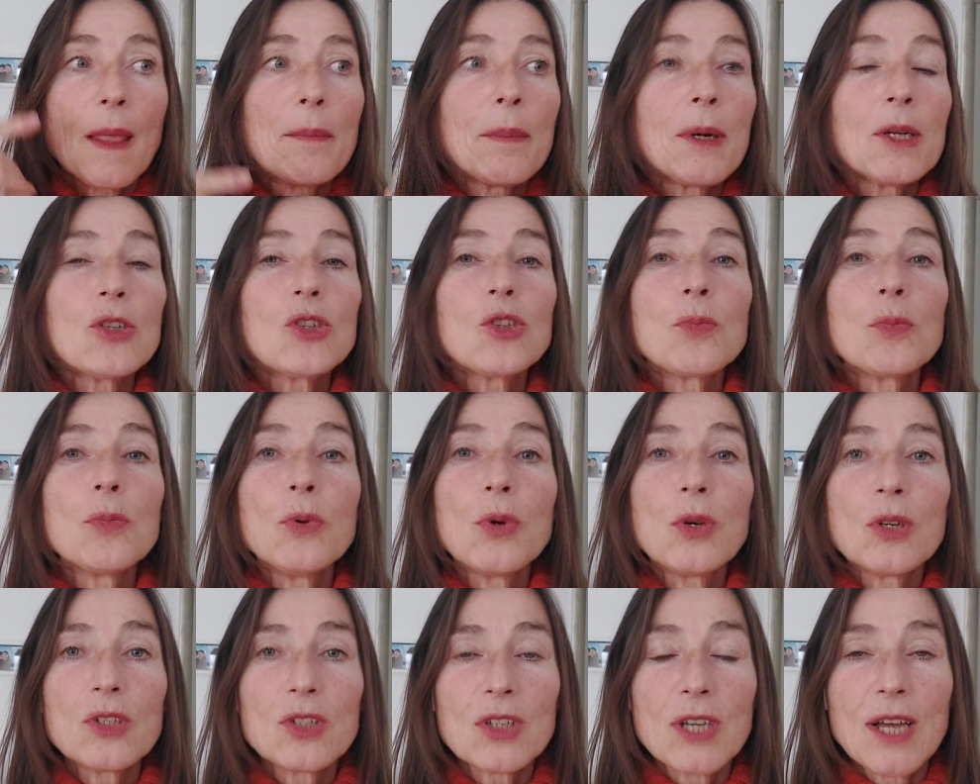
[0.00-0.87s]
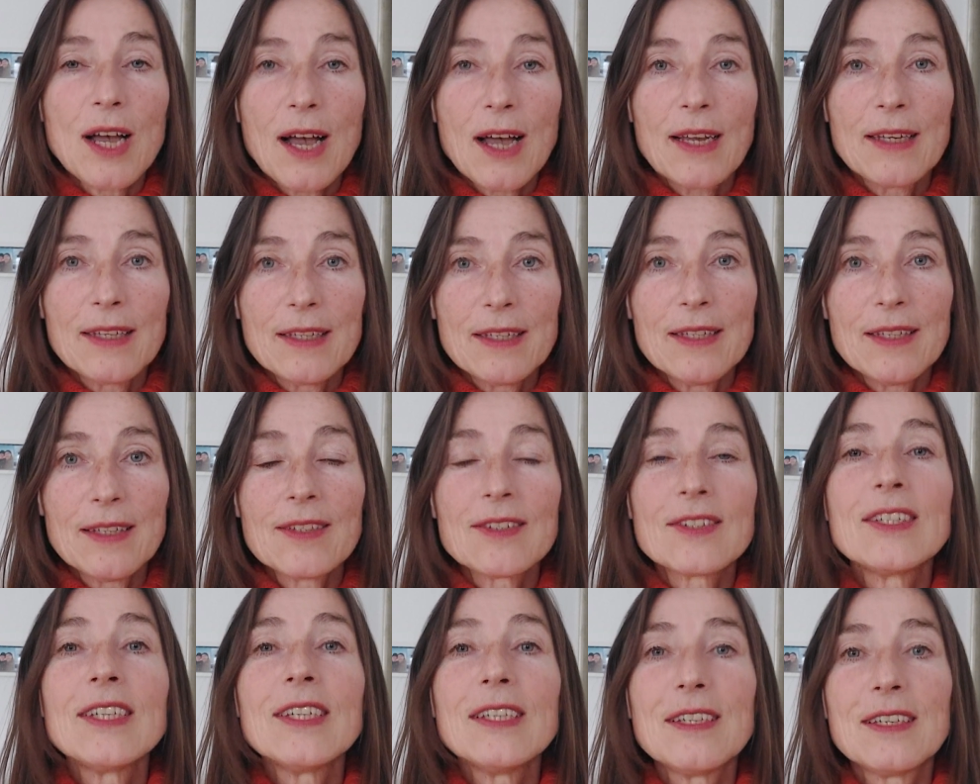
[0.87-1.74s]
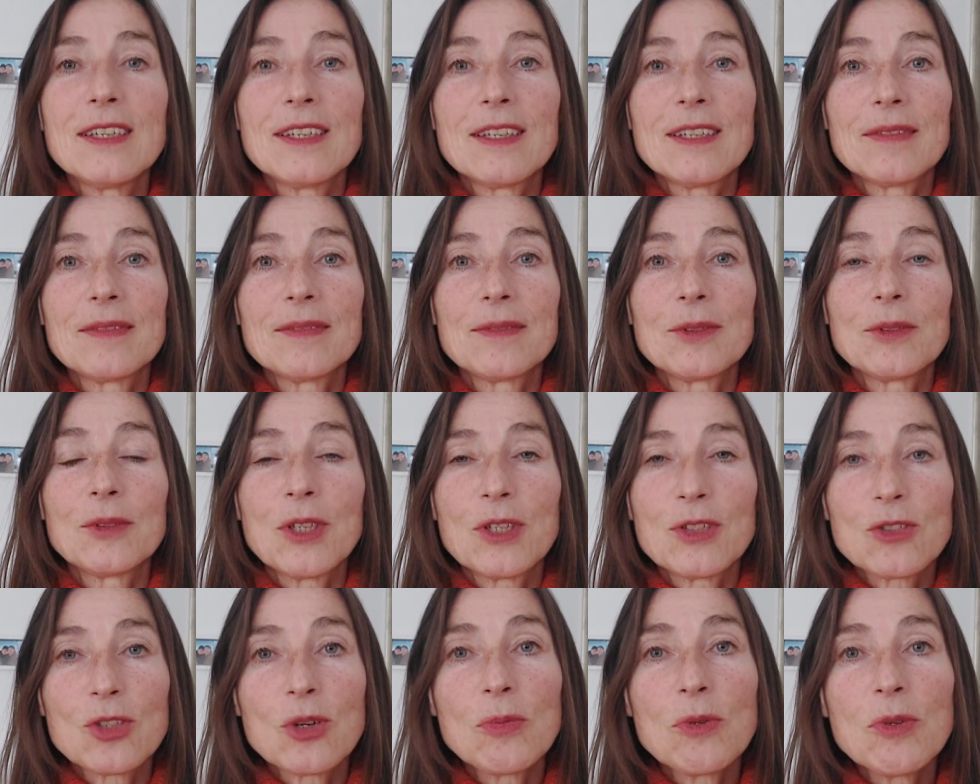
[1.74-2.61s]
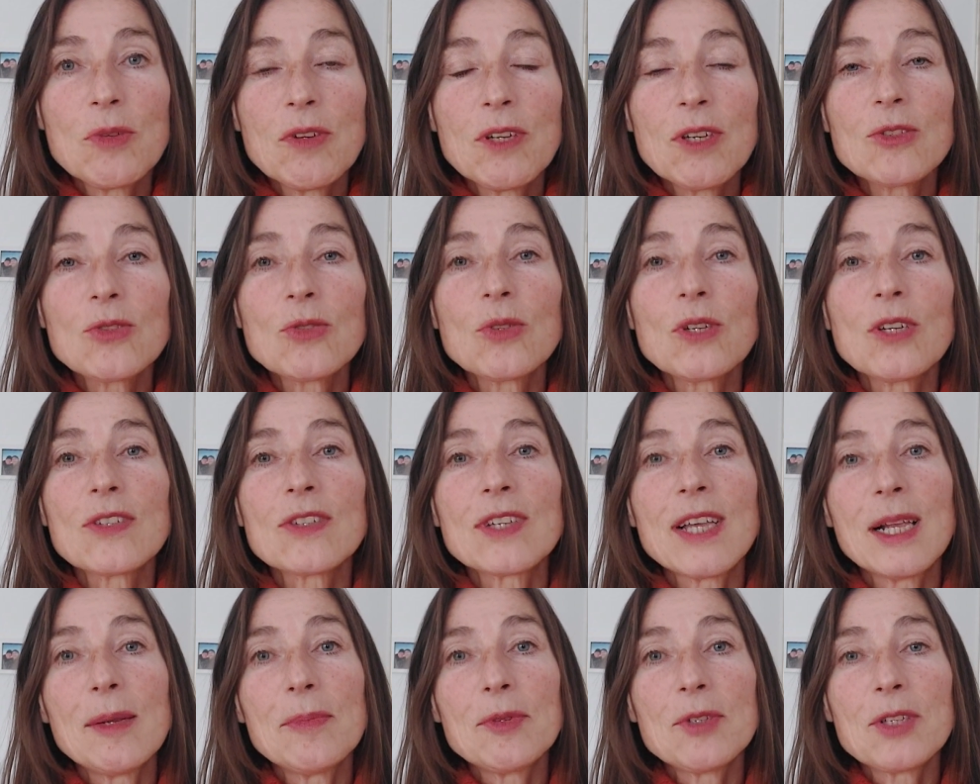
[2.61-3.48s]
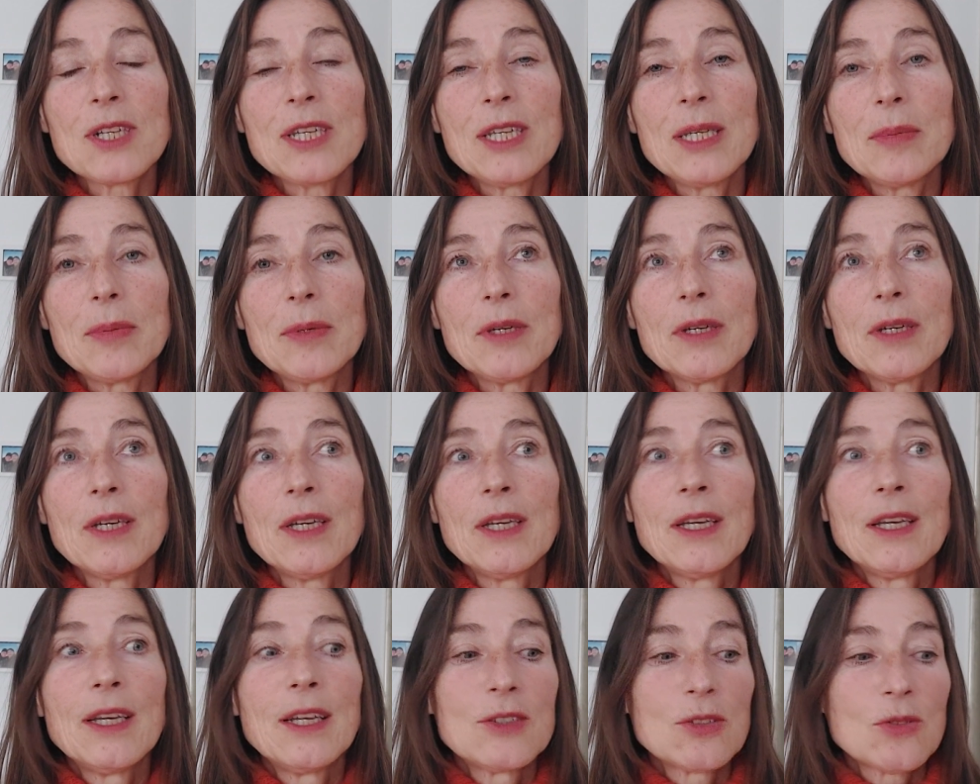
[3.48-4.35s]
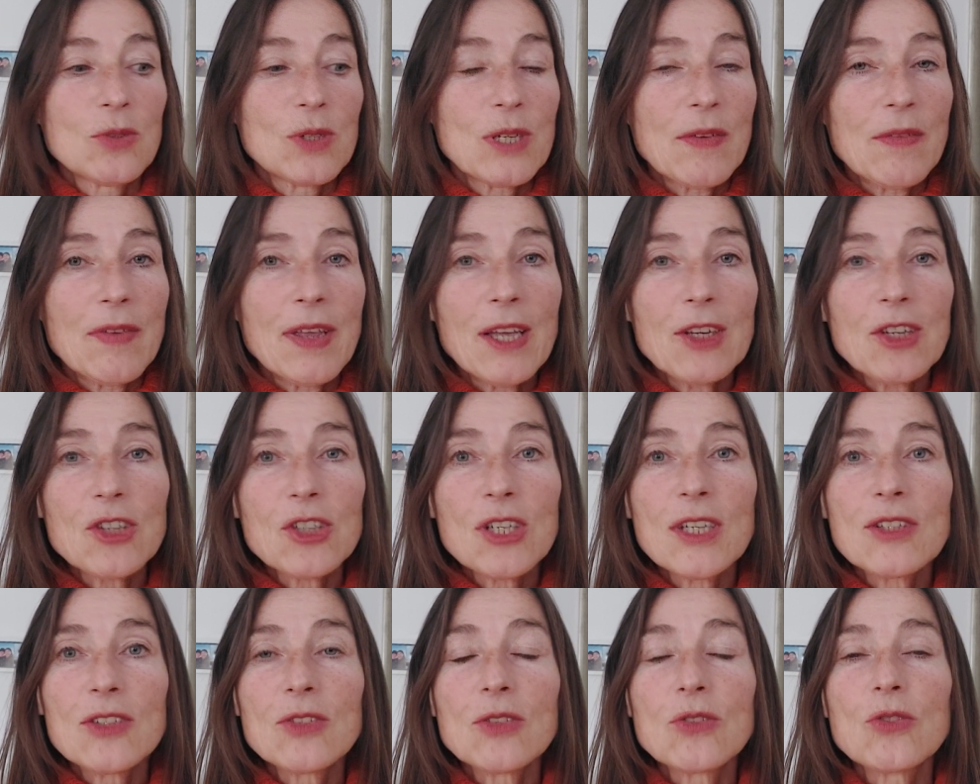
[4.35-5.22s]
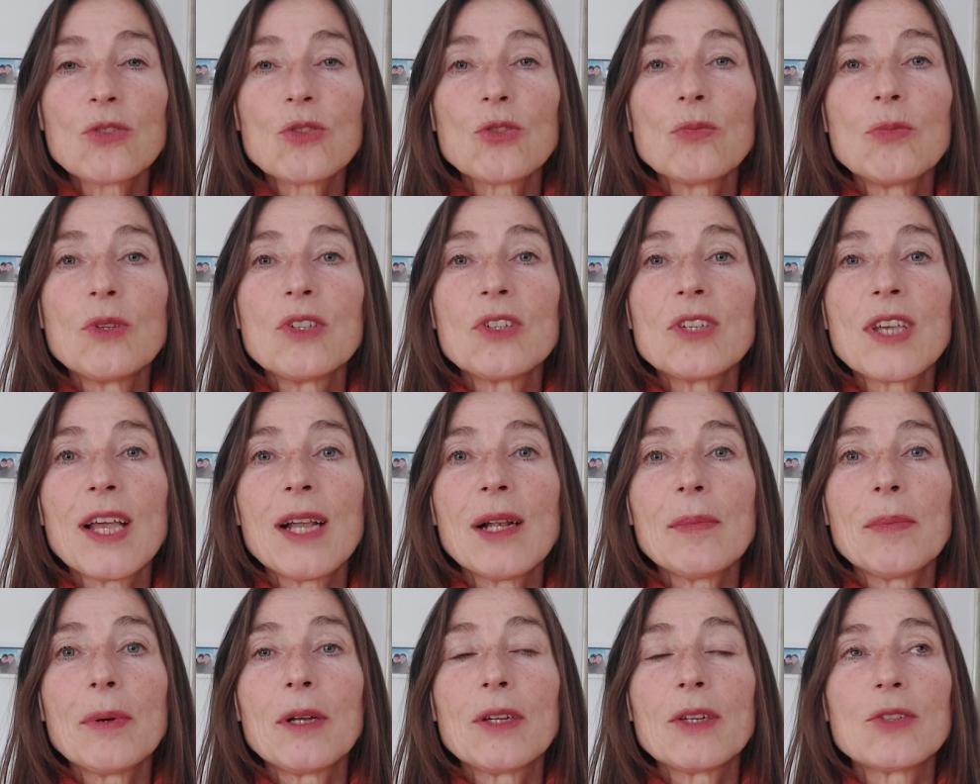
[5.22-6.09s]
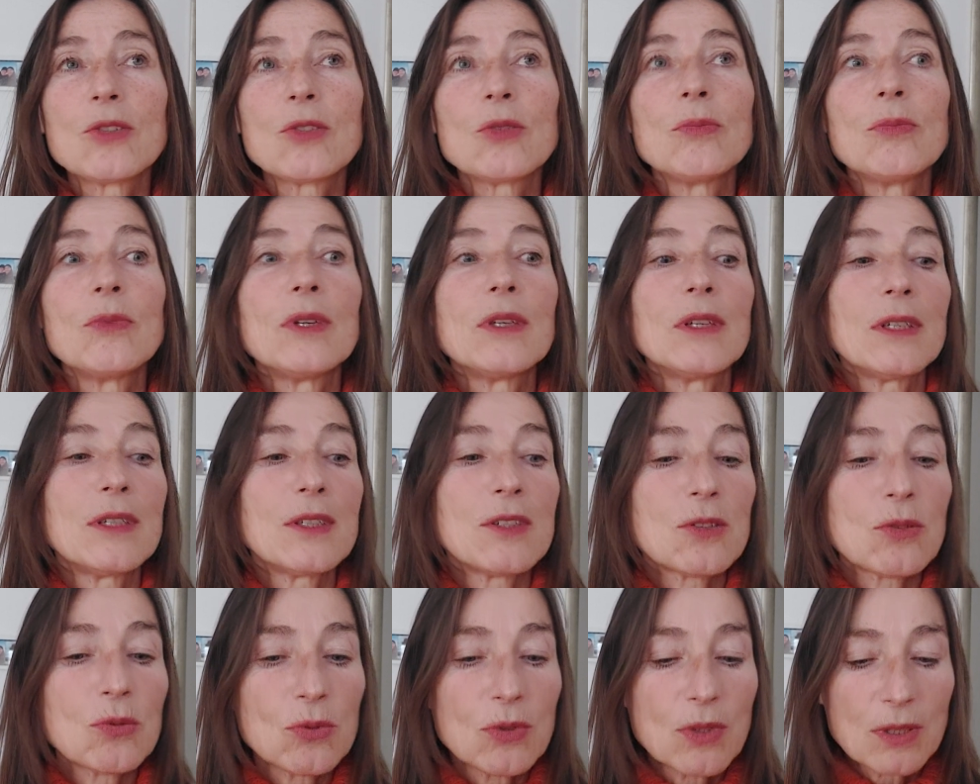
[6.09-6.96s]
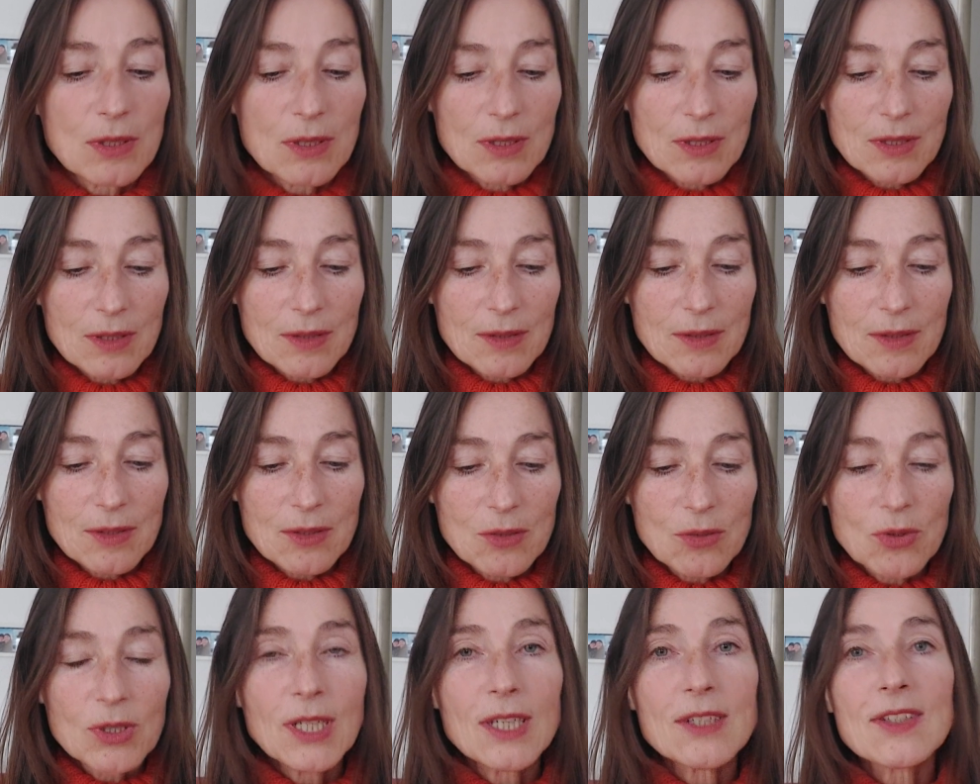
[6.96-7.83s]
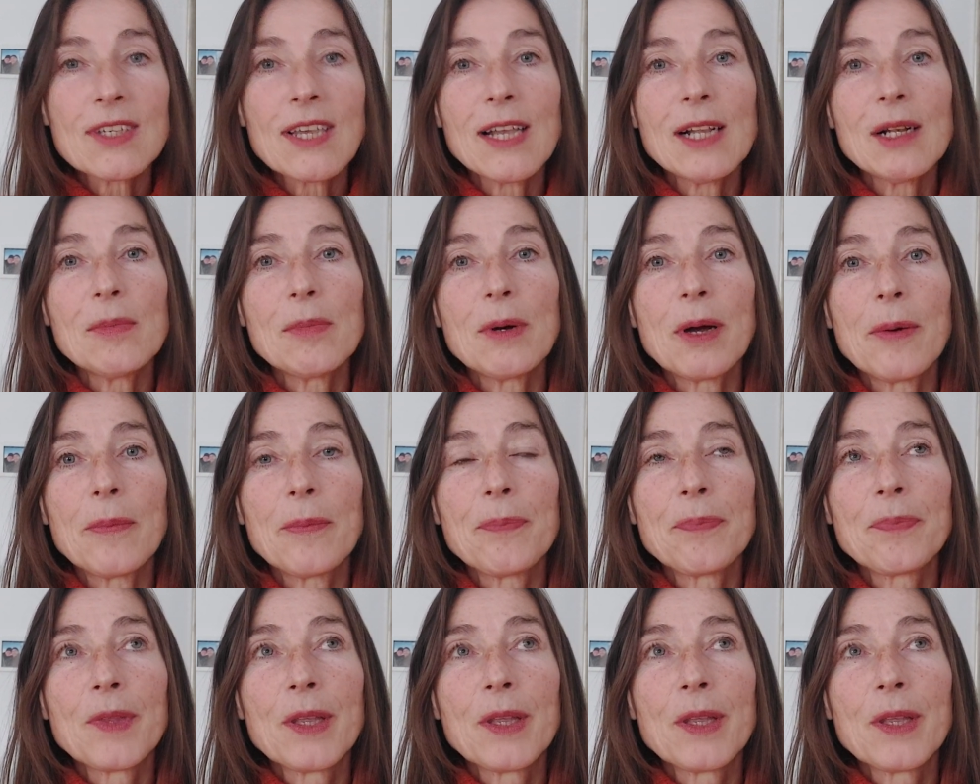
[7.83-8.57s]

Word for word: Man spürt gar nicht sich. Und jetzt komme ich wieder zu der Selbstliebe, zu der Wertschätzung zu, mich selber, zum, äh, zu, äh, zu dir selber.